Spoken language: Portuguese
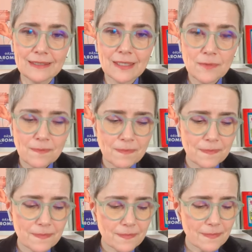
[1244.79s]
Então,
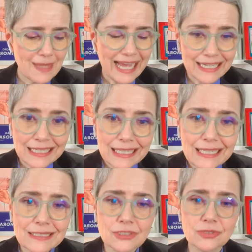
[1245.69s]

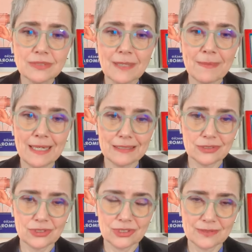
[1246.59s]
além de um
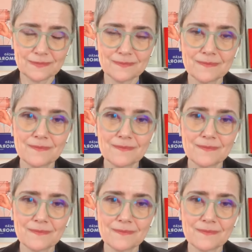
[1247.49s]
debate